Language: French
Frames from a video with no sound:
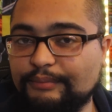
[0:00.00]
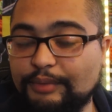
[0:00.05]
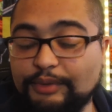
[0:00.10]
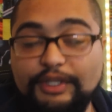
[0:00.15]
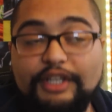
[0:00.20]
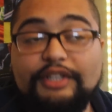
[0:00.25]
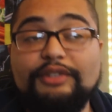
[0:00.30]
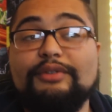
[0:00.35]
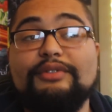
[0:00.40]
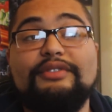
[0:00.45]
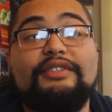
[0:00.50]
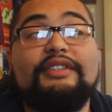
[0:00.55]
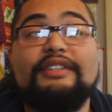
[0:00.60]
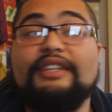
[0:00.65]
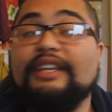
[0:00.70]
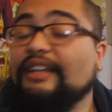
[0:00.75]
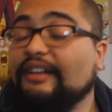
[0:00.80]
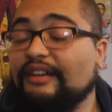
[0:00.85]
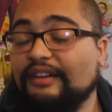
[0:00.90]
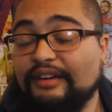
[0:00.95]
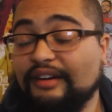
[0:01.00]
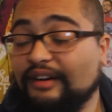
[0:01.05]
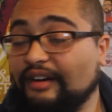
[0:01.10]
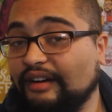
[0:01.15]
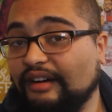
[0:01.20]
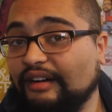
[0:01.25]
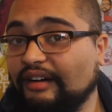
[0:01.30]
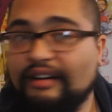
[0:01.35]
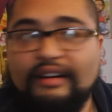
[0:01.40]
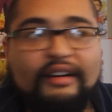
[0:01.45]
Peut-être que c'était
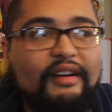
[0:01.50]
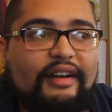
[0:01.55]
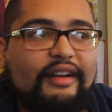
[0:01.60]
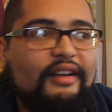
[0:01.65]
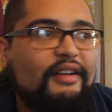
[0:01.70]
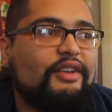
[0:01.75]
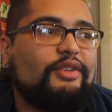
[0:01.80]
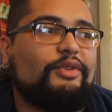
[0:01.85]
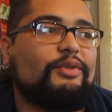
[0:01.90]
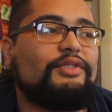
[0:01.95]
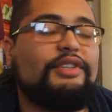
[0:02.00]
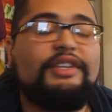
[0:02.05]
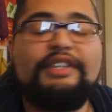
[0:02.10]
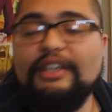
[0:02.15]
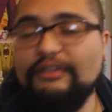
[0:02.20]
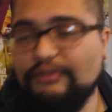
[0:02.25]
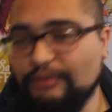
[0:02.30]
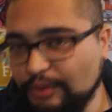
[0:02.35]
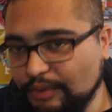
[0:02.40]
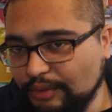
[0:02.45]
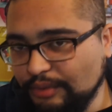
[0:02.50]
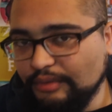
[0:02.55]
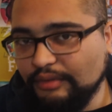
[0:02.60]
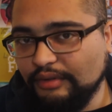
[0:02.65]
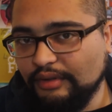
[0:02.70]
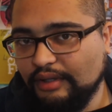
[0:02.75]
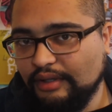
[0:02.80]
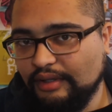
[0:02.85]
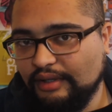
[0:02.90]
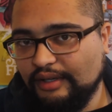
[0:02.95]
euh, que c'était voulu.
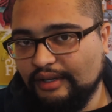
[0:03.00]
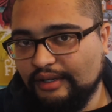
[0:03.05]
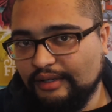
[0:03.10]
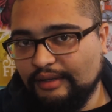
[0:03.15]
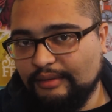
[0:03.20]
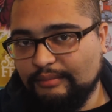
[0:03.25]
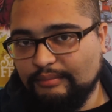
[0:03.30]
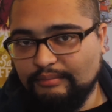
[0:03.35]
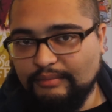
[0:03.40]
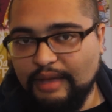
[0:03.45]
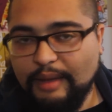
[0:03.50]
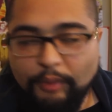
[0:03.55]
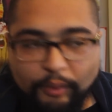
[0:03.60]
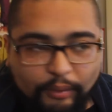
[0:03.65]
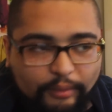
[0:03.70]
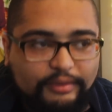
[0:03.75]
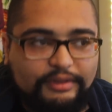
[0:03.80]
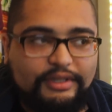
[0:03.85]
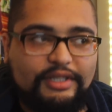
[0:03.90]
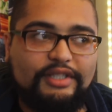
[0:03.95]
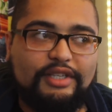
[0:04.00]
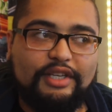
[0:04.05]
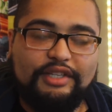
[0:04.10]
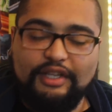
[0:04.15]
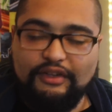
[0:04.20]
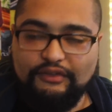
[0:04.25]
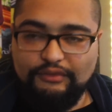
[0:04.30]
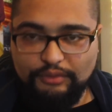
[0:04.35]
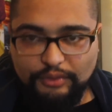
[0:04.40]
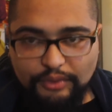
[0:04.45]
Mais bon, si
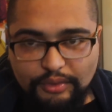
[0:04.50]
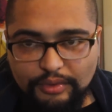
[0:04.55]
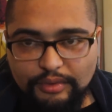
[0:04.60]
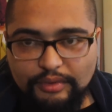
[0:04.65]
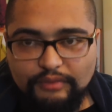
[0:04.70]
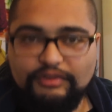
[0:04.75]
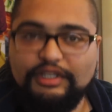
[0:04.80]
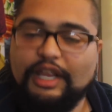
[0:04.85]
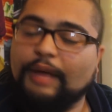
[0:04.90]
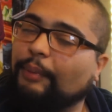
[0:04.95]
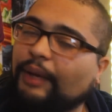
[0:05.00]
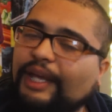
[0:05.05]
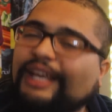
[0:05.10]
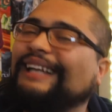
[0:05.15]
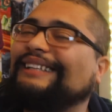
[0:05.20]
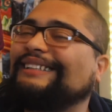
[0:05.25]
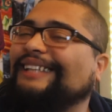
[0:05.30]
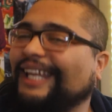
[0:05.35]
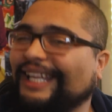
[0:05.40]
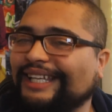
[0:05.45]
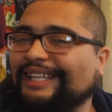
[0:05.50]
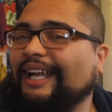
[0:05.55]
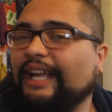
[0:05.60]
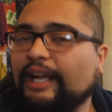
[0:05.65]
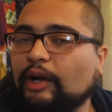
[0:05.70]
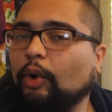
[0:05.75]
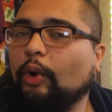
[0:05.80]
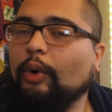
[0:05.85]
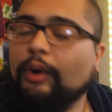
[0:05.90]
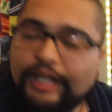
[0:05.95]
c'était voulu, vous avez pris un très
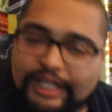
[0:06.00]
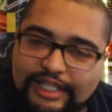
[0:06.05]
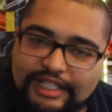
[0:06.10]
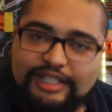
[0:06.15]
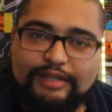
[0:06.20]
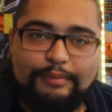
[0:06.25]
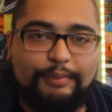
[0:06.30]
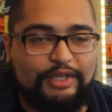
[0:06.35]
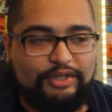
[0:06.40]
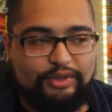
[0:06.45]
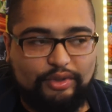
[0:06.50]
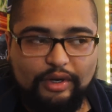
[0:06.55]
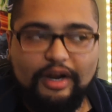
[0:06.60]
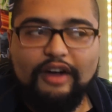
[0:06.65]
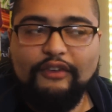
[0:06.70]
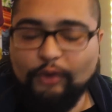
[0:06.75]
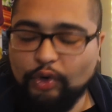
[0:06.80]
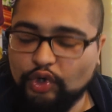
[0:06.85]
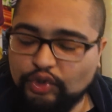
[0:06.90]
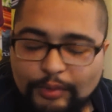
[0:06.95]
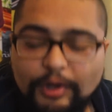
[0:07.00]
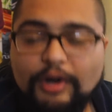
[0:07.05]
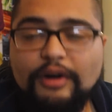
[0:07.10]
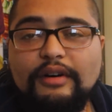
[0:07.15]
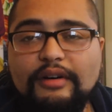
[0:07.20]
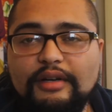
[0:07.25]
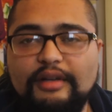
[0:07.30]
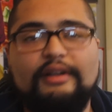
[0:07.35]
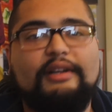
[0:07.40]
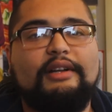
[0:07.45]
très gros risque parce que là
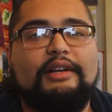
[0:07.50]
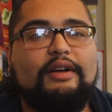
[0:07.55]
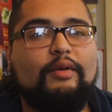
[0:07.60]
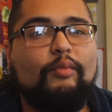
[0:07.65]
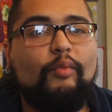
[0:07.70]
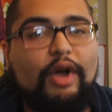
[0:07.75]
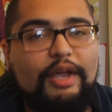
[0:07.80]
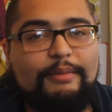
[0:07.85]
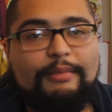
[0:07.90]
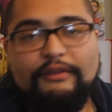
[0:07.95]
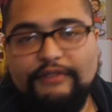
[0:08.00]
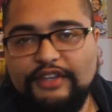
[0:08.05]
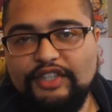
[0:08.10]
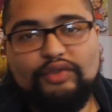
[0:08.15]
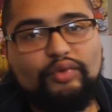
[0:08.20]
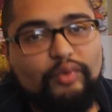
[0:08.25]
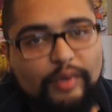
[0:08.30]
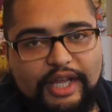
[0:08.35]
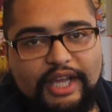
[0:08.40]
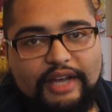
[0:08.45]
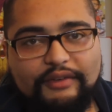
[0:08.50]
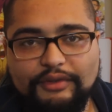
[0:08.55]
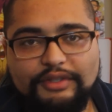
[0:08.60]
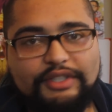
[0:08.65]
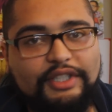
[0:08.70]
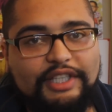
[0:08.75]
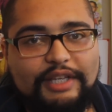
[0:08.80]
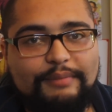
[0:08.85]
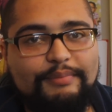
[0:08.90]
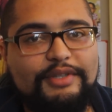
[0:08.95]
franchement, moi il m'avait saoulé avant
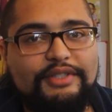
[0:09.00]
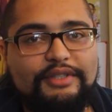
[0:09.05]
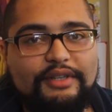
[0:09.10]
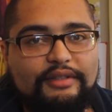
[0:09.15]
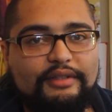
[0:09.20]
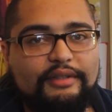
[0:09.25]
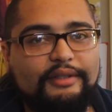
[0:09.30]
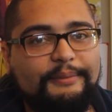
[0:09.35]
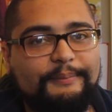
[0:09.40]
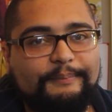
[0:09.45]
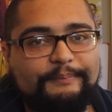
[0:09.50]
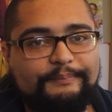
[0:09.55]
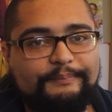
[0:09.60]
cet épisode.